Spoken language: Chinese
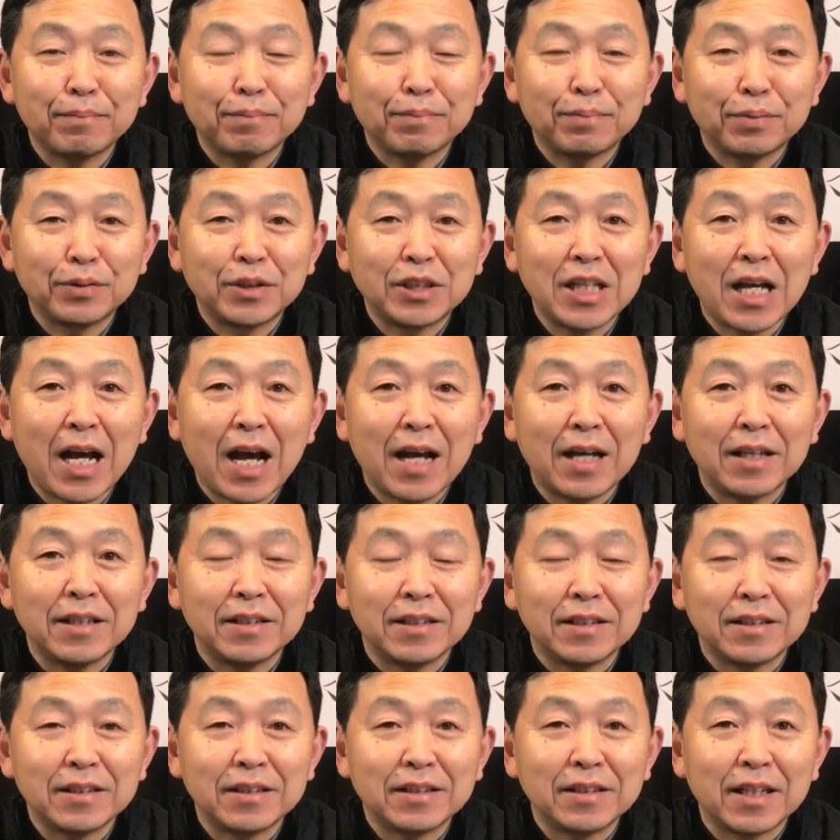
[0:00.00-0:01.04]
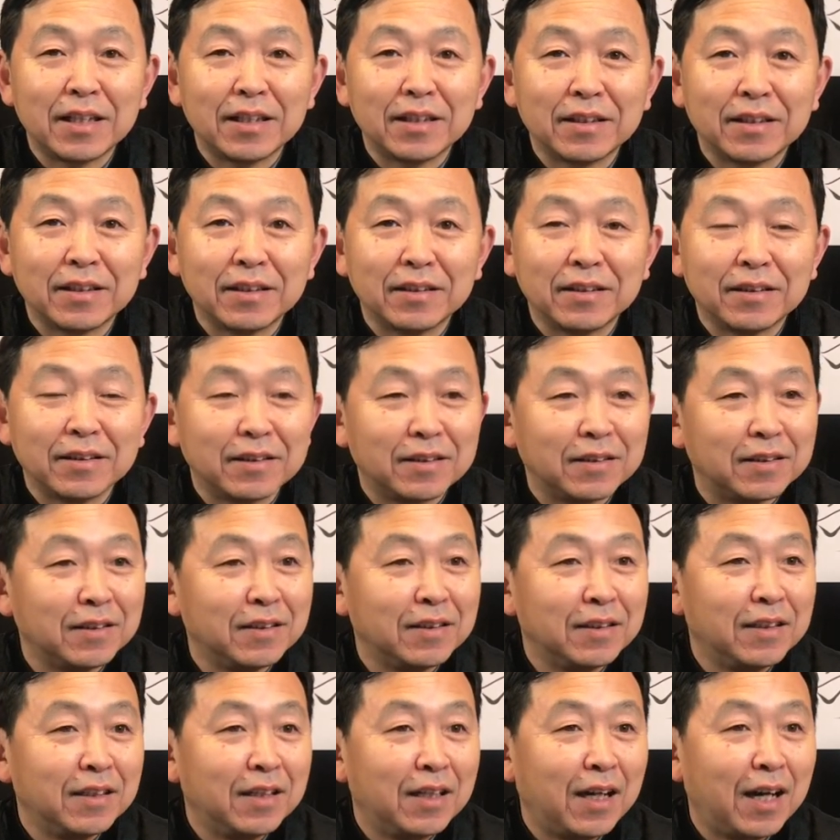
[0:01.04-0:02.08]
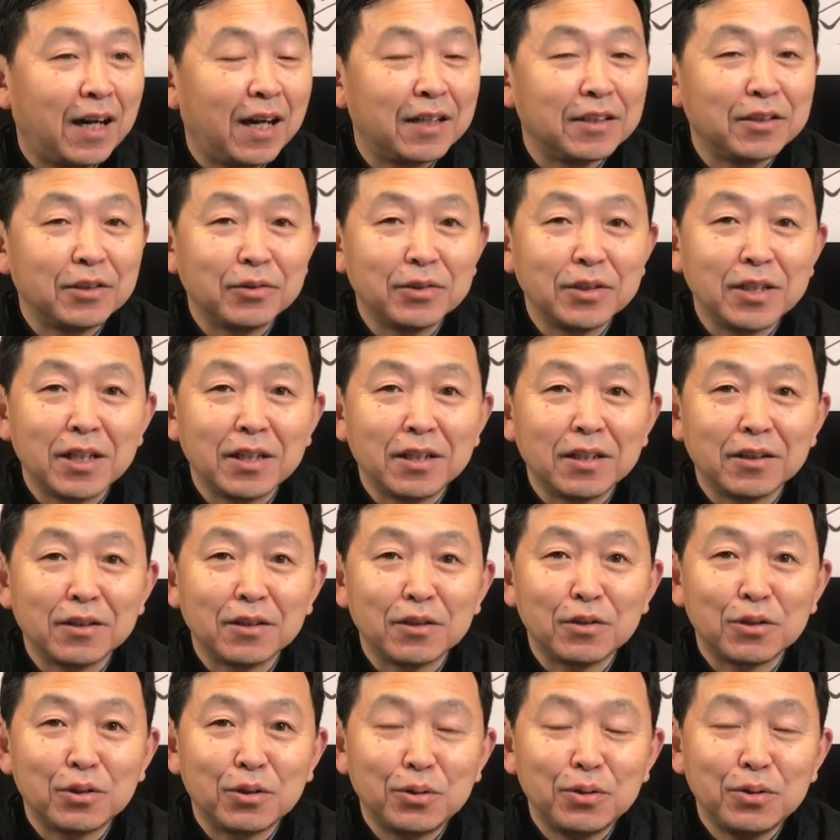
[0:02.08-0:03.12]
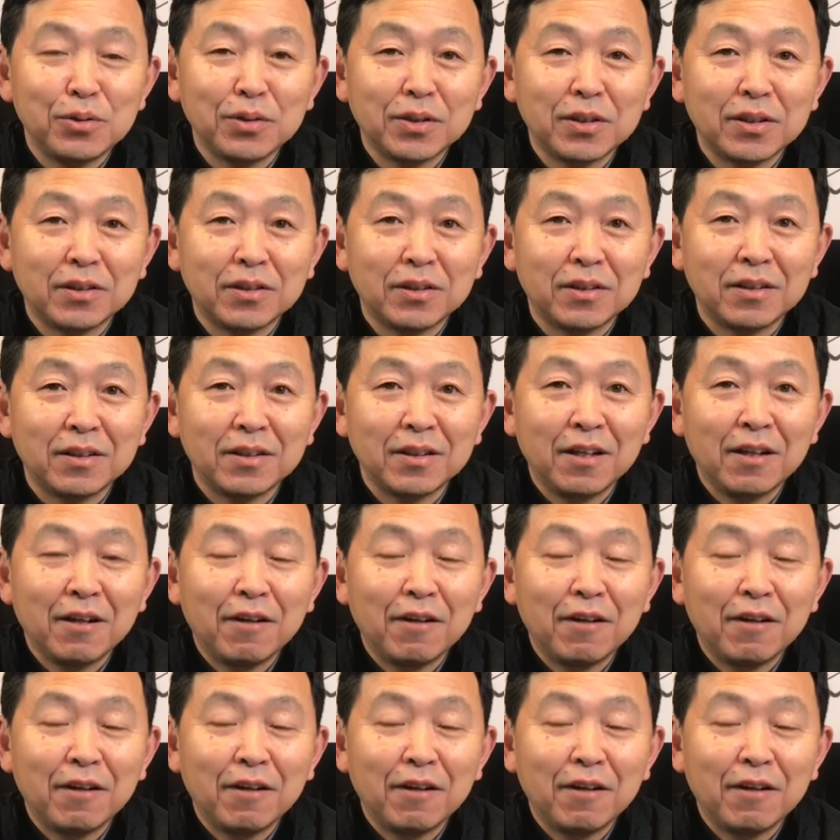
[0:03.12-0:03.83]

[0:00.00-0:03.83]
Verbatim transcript: 不加以这个啊有任何的区隔，